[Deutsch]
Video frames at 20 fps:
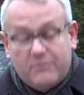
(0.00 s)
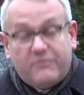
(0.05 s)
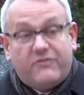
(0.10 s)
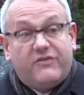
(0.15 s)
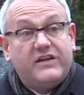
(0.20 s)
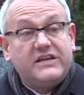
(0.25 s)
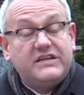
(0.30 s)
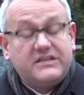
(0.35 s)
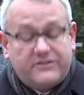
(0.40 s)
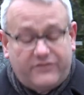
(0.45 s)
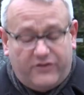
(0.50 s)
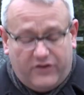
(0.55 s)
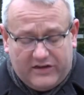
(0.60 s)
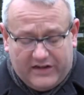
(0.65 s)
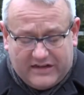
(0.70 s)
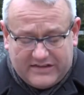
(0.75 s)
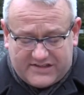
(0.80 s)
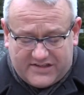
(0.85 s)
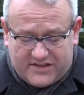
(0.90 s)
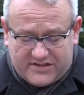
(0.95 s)

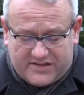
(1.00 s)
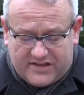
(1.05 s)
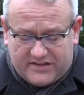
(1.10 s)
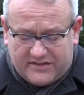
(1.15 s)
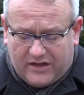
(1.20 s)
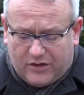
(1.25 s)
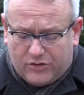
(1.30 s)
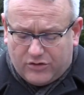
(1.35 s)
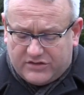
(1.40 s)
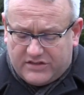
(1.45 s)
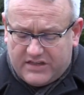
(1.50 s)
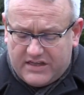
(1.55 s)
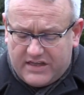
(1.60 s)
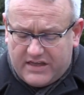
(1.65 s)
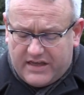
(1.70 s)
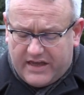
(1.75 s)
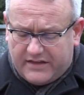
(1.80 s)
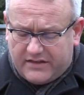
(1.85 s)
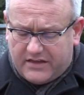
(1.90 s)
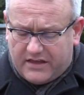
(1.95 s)
Pflichtverletzer sind auch
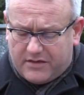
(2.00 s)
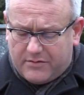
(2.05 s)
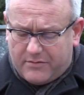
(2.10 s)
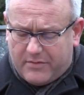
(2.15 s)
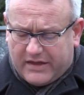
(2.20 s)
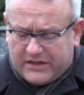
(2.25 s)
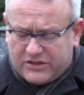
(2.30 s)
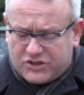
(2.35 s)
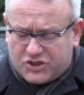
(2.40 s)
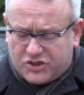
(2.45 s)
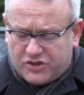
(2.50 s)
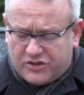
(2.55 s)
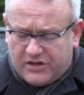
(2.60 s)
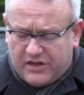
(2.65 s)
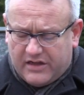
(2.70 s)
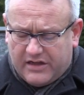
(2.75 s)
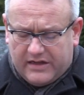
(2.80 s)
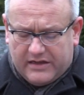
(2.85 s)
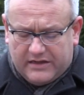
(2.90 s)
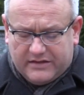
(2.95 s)
diejenigen Menschen,
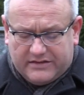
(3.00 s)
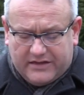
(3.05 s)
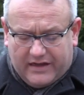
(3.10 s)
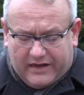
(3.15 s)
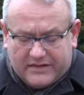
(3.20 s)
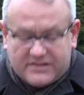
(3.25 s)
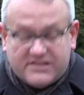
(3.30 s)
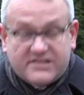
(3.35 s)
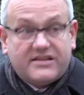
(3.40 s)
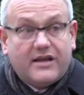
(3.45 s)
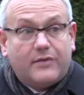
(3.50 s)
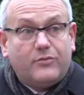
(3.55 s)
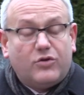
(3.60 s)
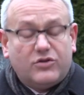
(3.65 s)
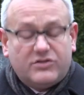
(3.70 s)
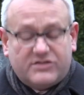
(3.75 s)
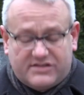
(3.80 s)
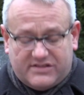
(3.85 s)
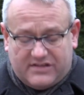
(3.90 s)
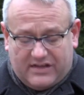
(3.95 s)
die als
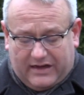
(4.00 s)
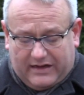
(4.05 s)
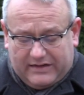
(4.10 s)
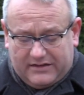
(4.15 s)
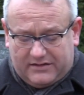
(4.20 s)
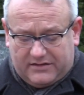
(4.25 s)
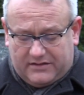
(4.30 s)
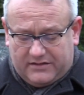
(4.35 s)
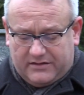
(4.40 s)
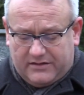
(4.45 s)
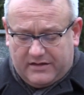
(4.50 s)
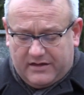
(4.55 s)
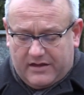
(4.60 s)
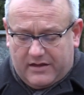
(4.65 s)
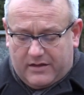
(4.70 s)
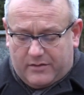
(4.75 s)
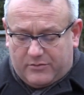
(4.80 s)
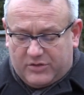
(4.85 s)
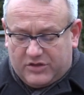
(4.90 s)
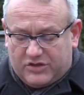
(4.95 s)
Demonstranten
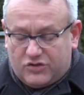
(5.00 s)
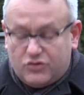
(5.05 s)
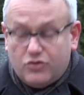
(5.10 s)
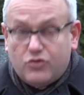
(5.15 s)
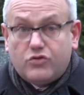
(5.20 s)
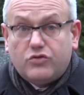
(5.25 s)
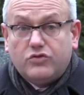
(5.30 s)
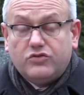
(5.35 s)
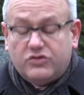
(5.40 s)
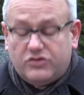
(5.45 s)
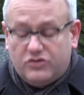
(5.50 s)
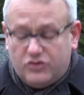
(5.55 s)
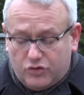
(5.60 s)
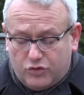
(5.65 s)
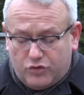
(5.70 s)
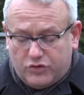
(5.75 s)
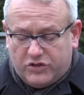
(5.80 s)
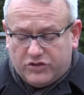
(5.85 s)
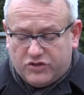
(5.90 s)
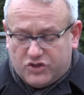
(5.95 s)
mit Jugend
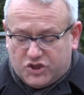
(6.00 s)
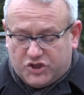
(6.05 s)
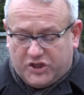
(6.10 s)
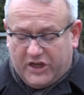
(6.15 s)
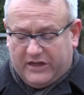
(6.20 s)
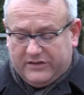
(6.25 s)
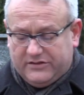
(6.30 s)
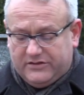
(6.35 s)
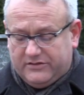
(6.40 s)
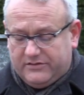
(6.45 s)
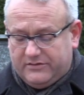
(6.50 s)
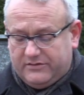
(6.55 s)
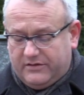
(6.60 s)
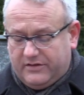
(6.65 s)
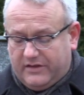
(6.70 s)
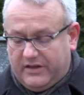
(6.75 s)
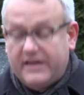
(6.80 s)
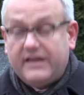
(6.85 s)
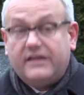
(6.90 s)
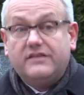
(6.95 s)
Judensternen
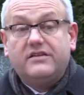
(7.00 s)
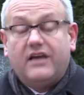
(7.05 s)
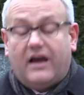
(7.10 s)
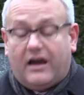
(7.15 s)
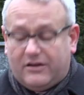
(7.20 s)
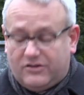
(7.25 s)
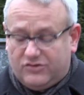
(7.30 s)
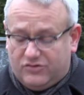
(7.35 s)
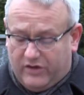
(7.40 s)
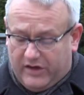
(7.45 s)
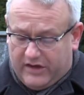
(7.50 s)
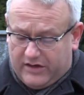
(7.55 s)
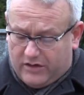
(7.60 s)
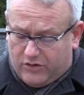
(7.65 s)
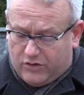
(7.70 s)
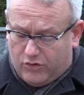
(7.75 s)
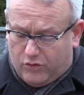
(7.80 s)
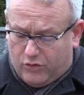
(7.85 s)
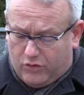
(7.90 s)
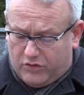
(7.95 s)
gegen die aktuelle
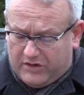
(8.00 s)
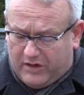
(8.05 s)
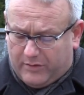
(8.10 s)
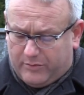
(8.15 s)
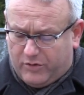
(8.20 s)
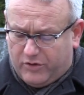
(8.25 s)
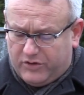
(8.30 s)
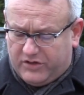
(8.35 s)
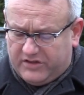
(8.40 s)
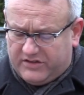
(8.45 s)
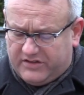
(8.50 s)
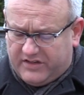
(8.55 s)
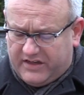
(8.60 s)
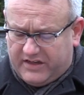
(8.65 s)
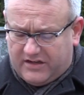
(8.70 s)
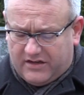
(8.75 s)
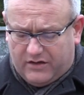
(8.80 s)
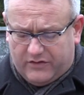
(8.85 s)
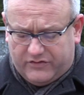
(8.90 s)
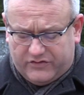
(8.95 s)

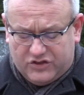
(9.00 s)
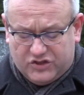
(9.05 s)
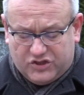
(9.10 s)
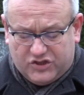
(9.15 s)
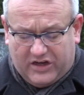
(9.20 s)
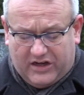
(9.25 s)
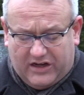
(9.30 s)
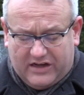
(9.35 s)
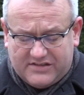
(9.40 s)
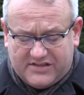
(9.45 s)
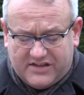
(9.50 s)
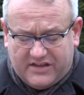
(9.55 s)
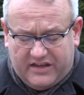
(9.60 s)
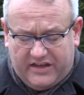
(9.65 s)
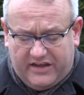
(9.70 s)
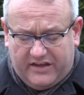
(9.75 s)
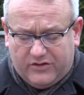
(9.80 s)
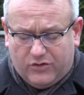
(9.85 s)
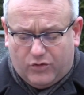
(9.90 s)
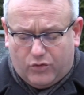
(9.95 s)
Corona-Politik auf die Straße
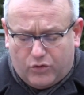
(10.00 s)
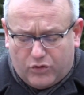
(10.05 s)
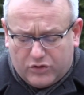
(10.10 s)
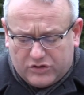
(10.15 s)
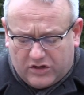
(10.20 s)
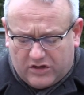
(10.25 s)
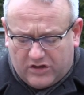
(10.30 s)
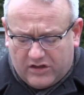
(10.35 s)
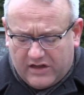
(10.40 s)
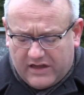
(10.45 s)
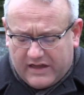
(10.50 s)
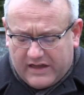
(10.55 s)
gehen oder